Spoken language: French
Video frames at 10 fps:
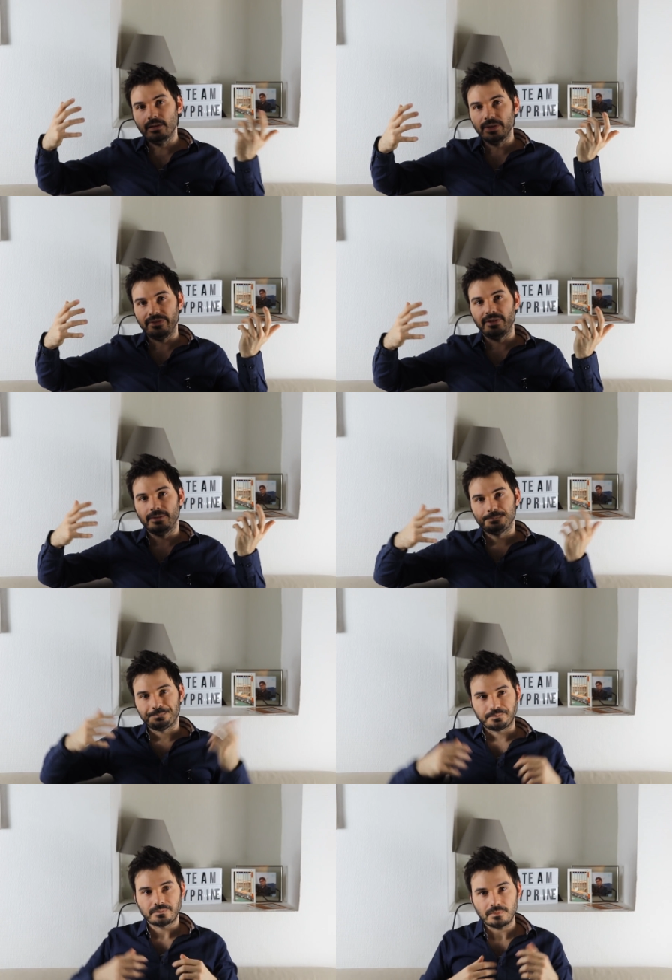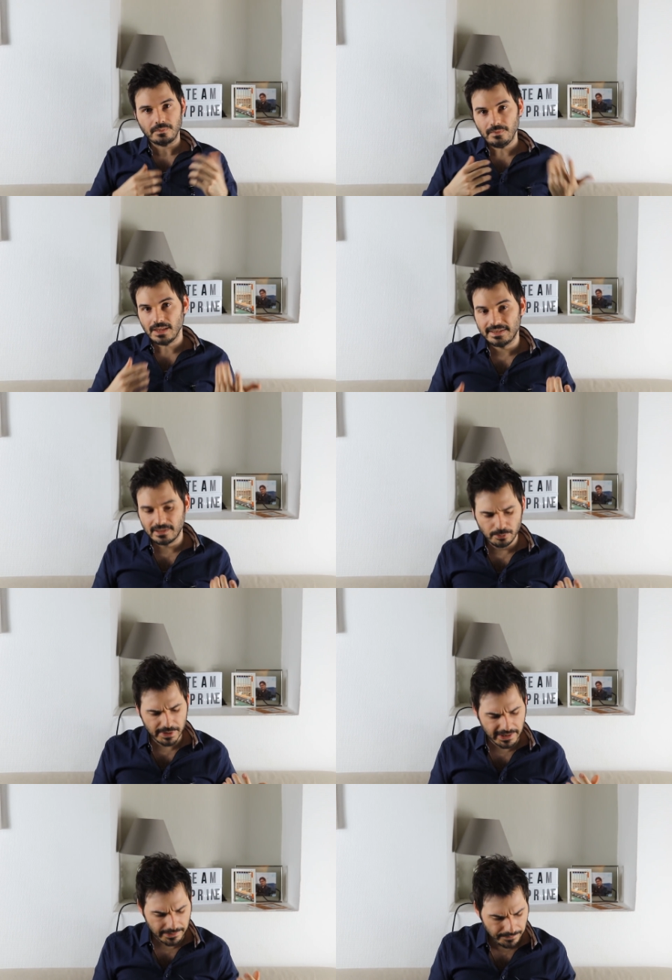comment il fait C'est
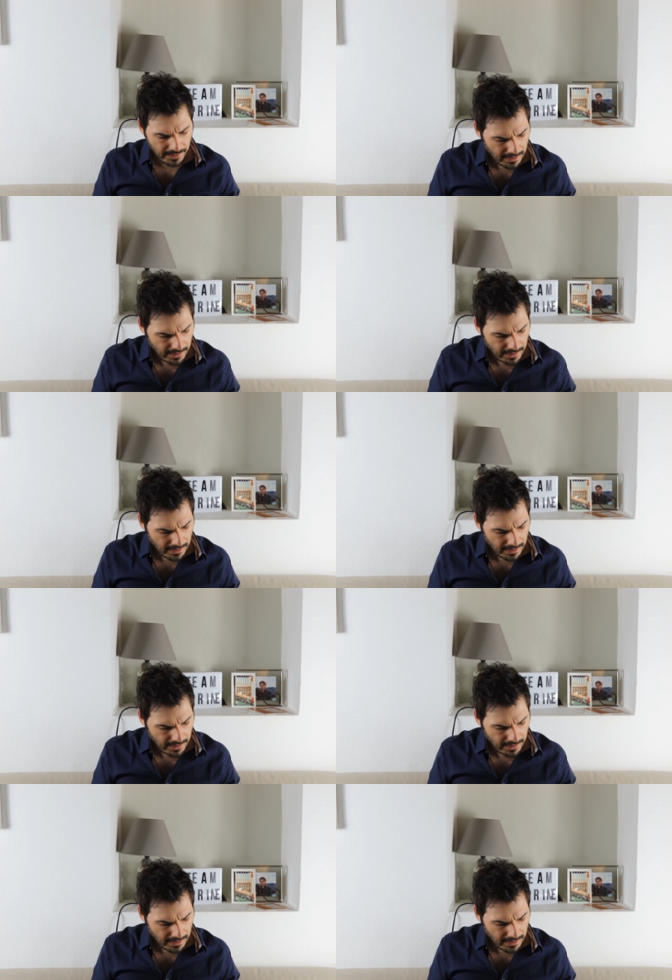compliqué.